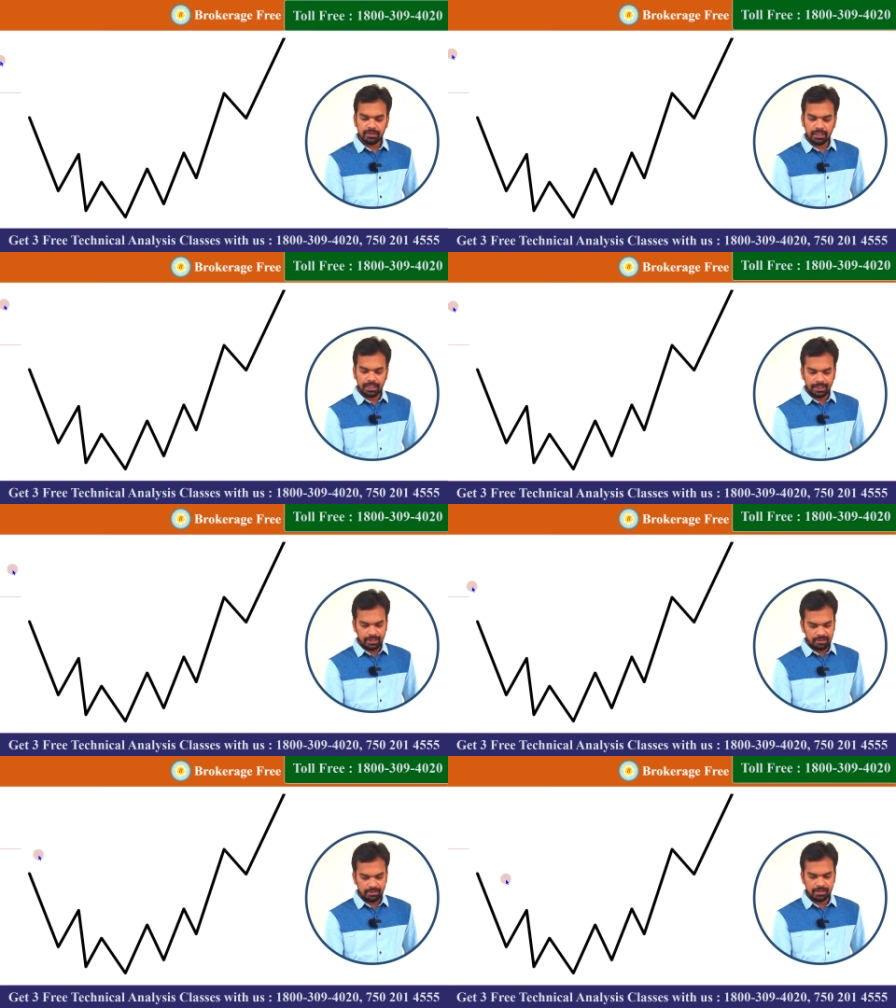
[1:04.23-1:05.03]
வந்து
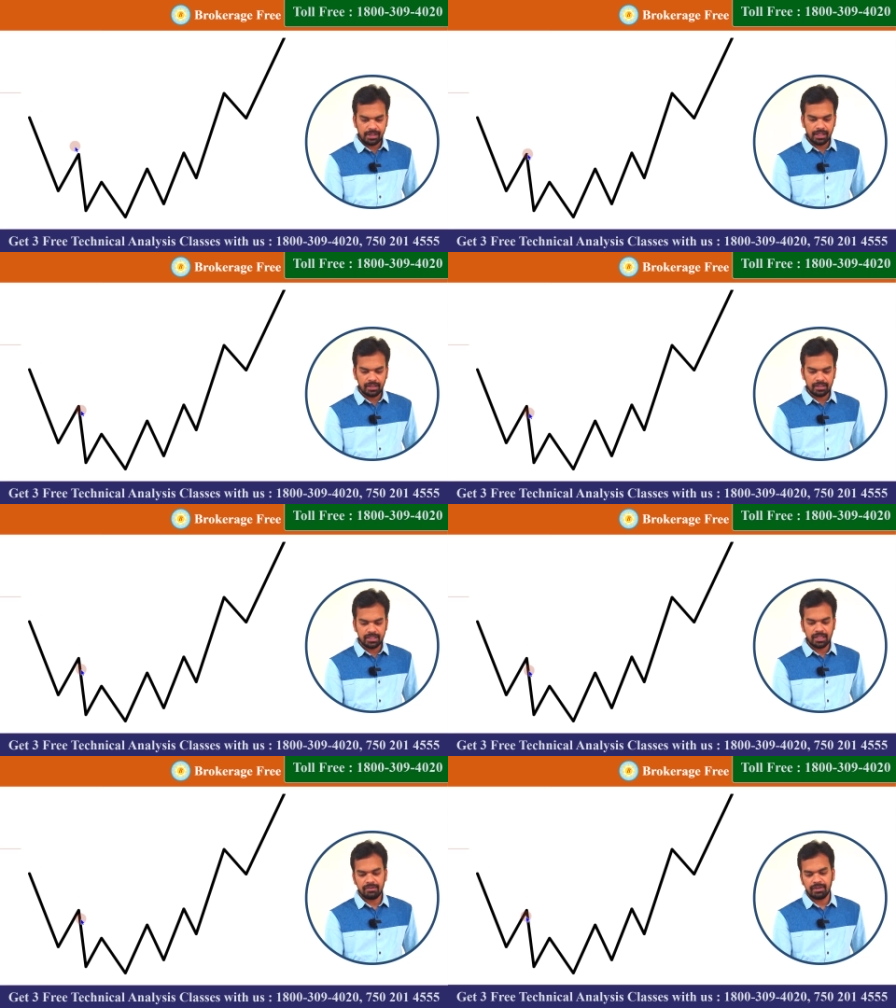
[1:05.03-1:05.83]
கீழே வந்துட்டு
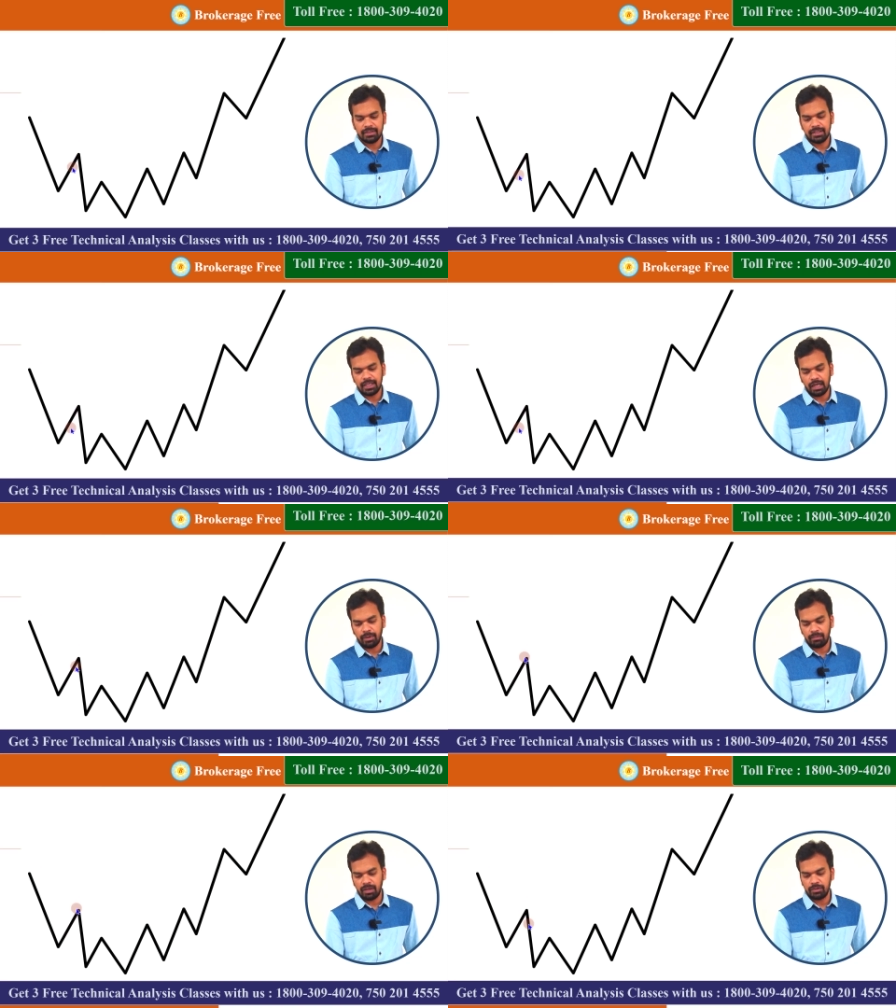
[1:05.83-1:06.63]
இருந்துச்சு வந்ததுக்கு
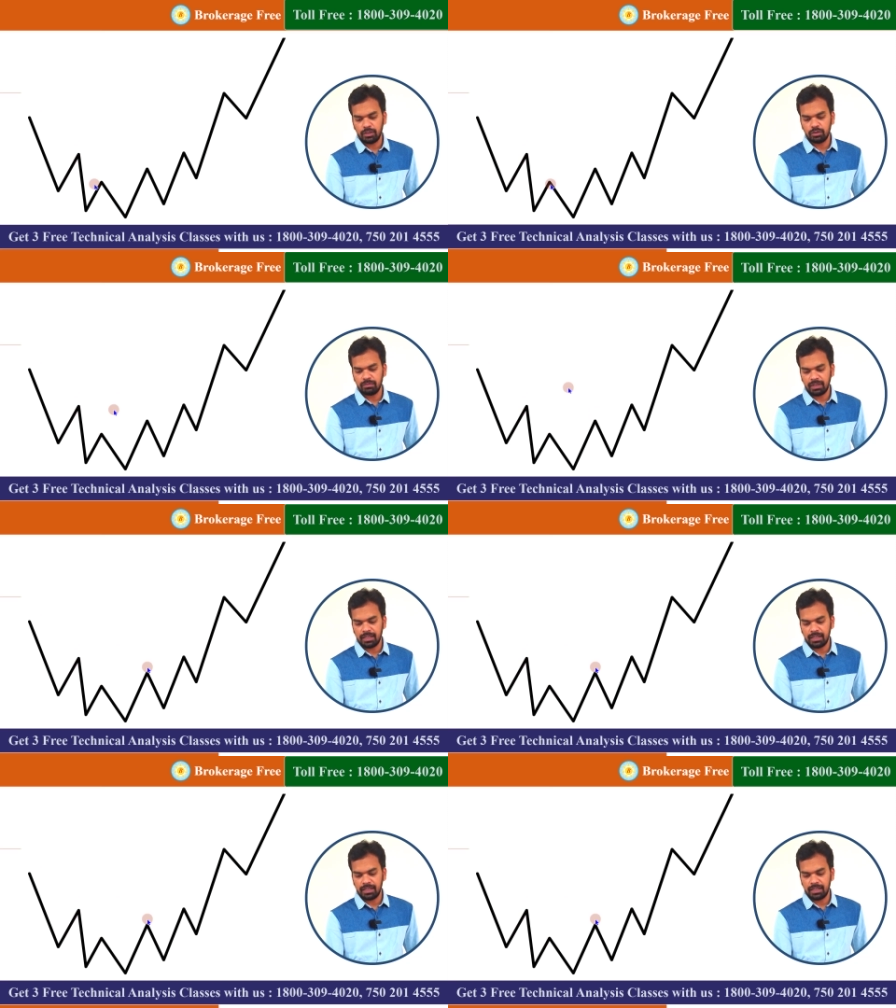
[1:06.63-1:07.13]
அப்புறமா வந்து கொஞ்சம்